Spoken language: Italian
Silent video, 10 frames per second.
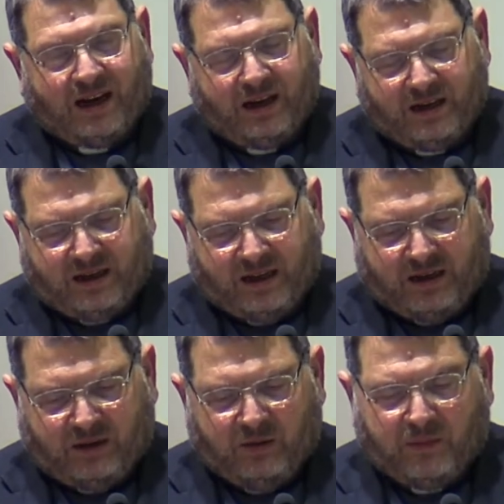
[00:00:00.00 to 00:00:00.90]
il
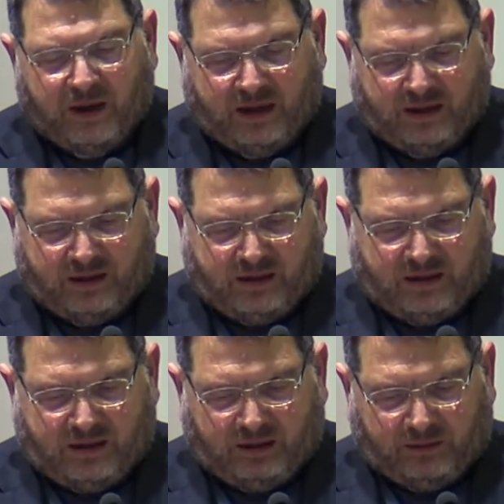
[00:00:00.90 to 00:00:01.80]
dono che si
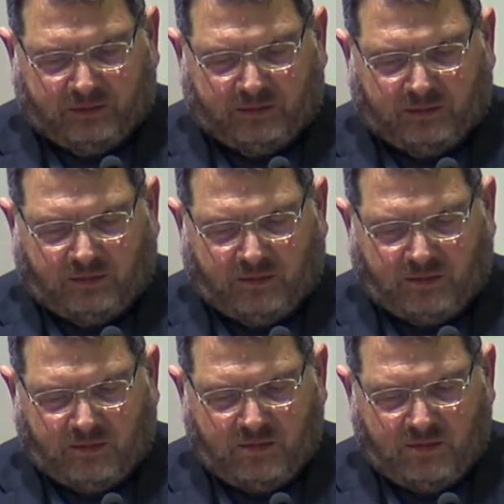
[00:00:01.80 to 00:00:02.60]
trova alla radice.